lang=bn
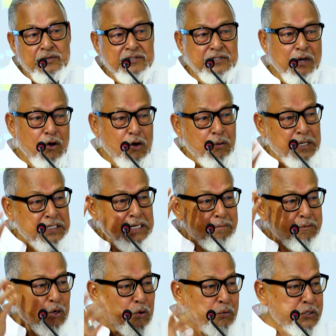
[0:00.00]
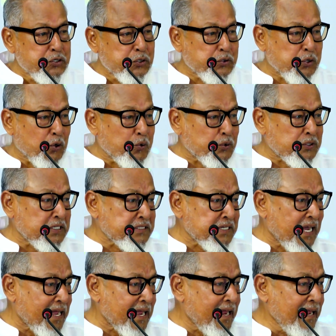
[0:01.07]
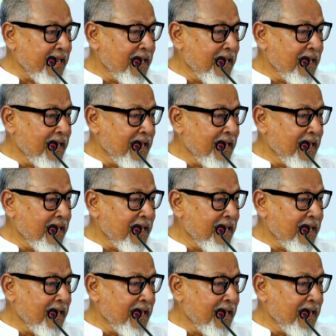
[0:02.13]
জিয়া রহমান সাহেবকে অভিযুক্ত করতে চায়